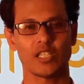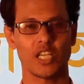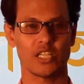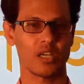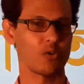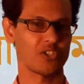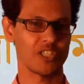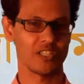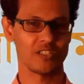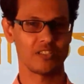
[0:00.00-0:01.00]
চেষ্টা করছি
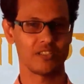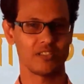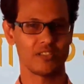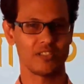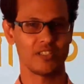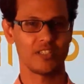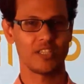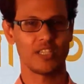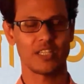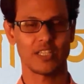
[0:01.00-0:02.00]

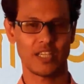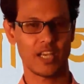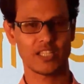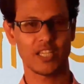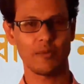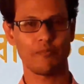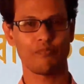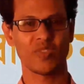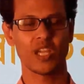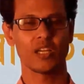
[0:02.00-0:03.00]
ঠিক আছে
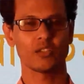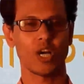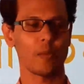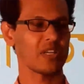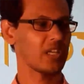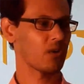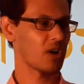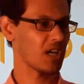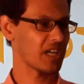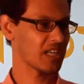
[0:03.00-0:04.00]
তো আমাদের
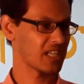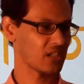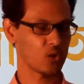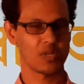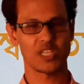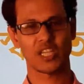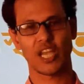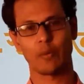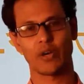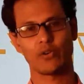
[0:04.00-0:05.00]
অনলাইন ক্লাসে তোমাদেরকে
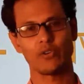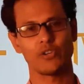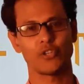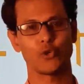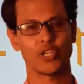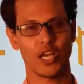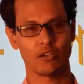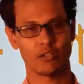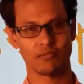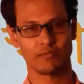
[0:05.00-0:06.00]
আবারও
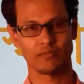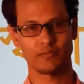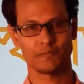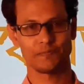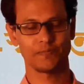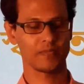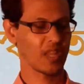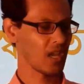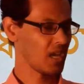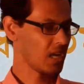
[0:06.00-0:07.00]
সুস্বাগতম
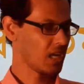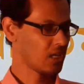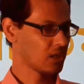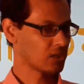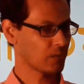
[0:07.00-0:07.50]
তো